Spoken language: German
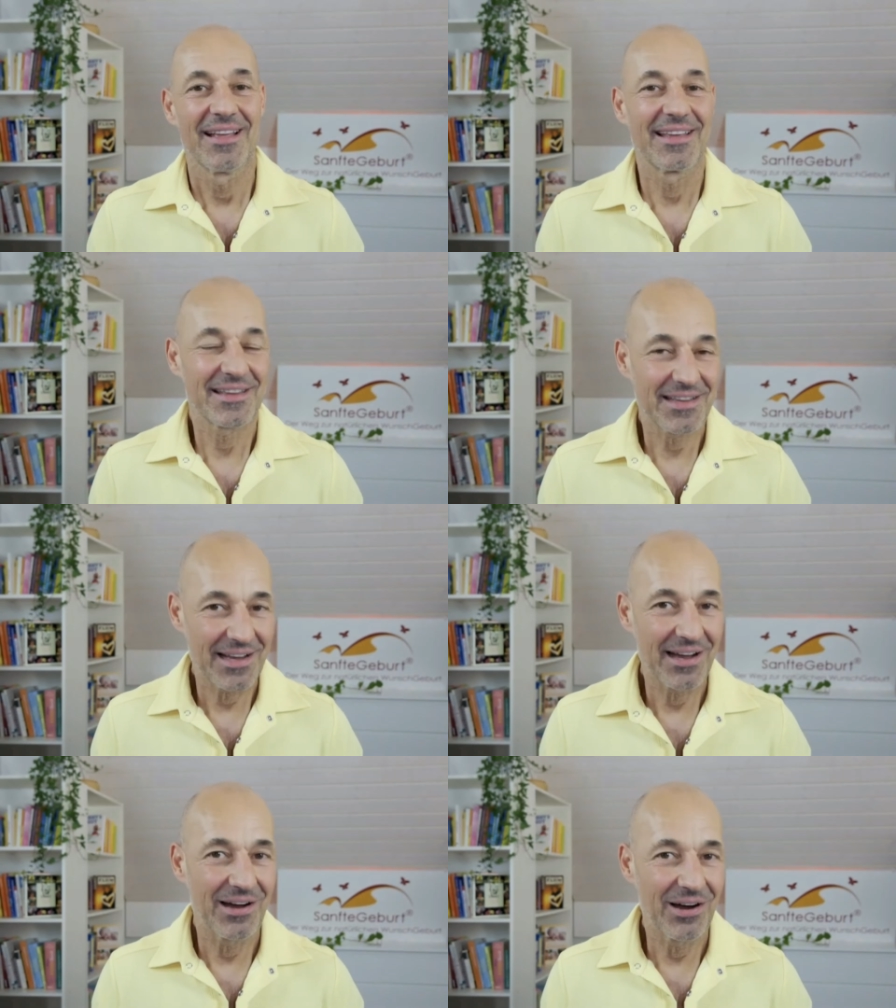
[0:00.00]
Ich
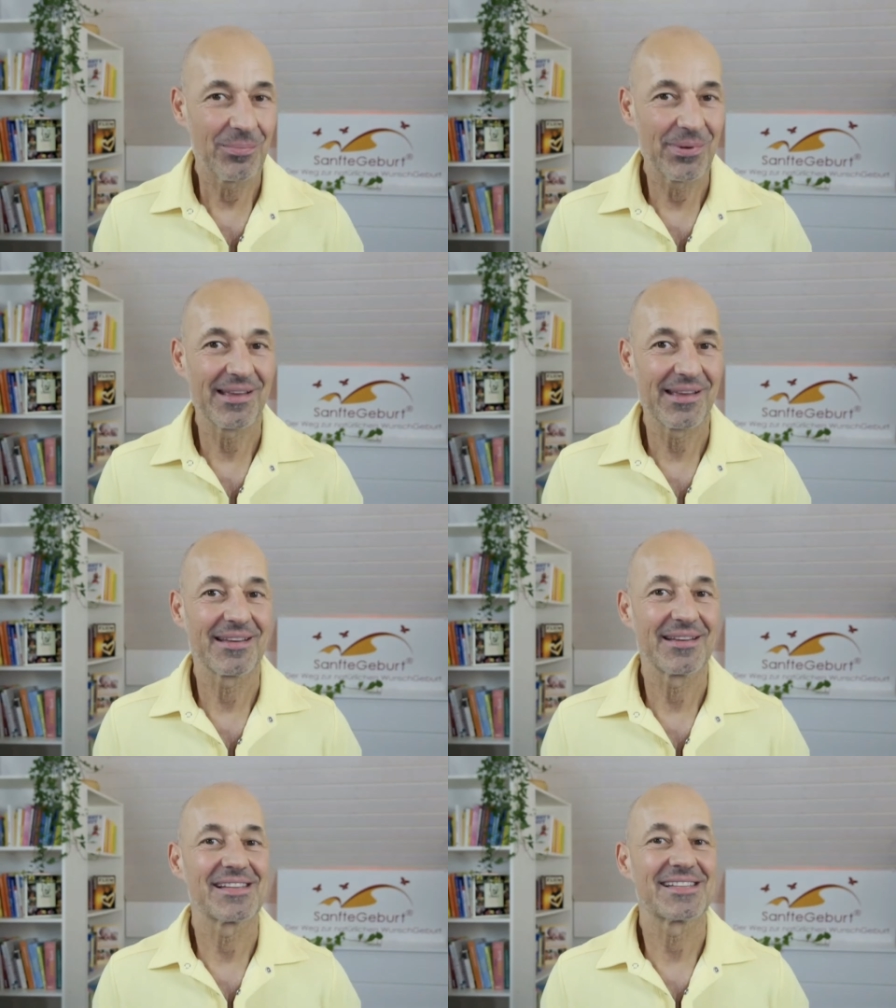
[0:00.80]
habe
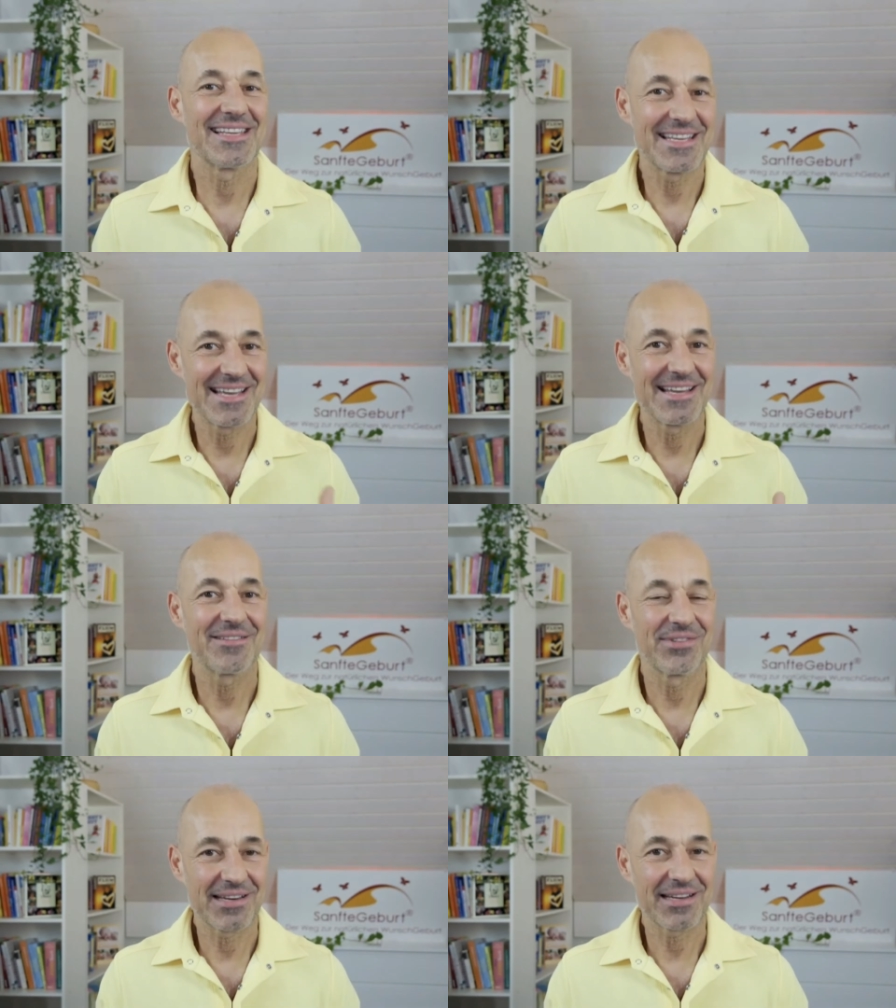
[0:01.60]
Dinge
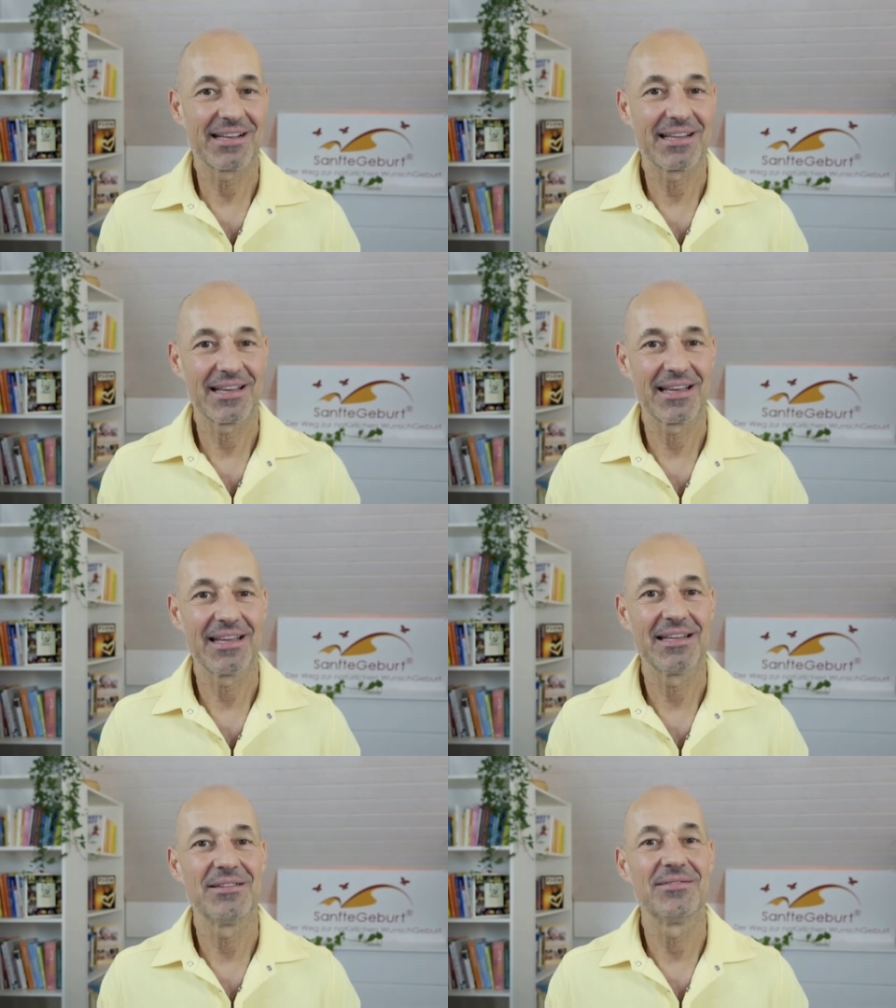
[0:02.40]
wirklich
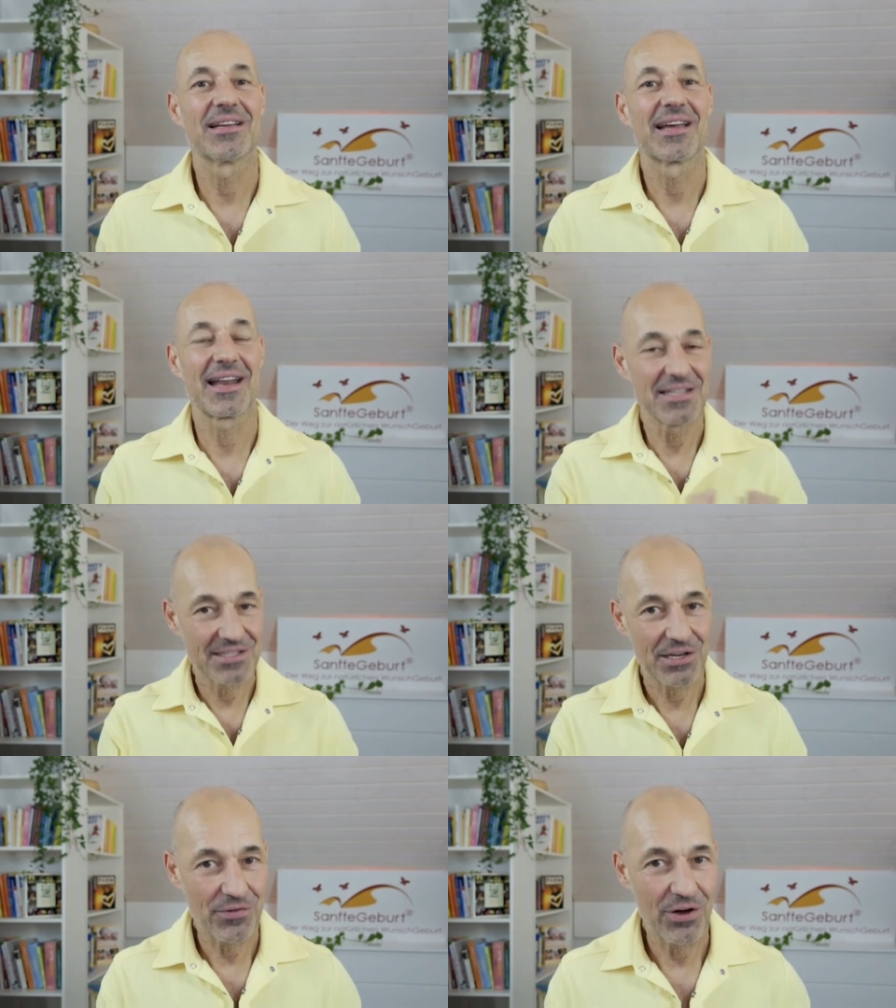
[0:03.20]
in
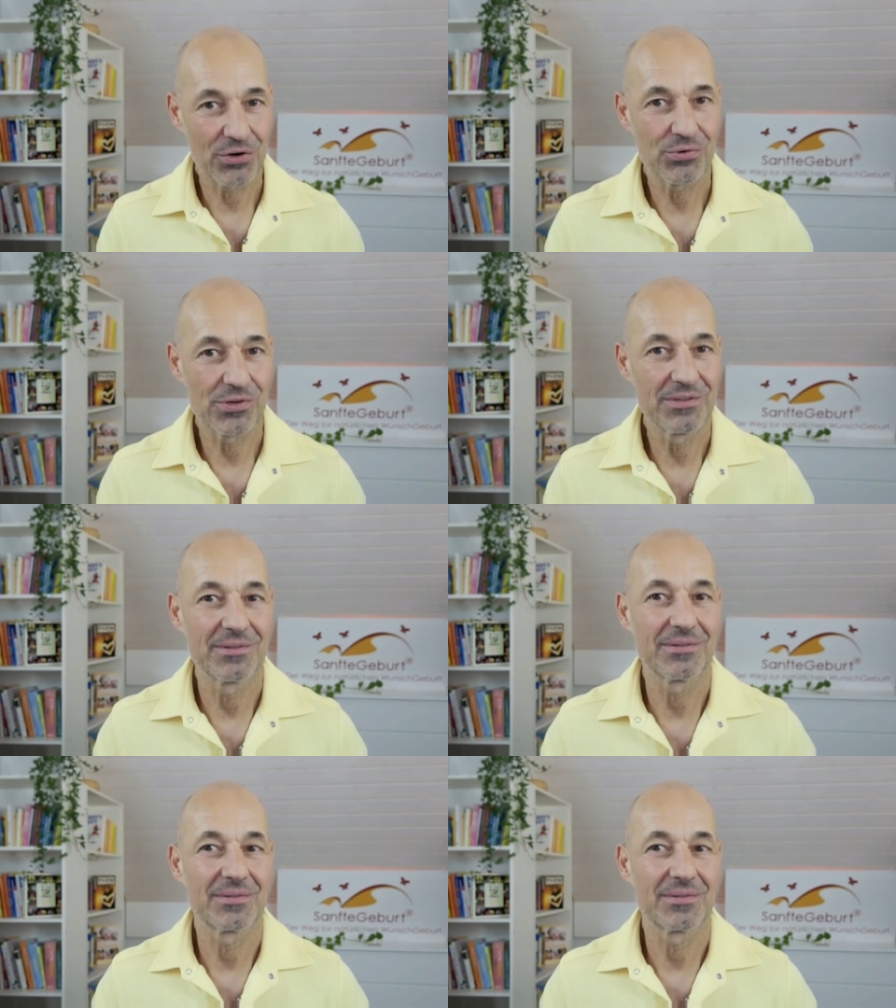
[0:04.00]
Grenzerfahrungen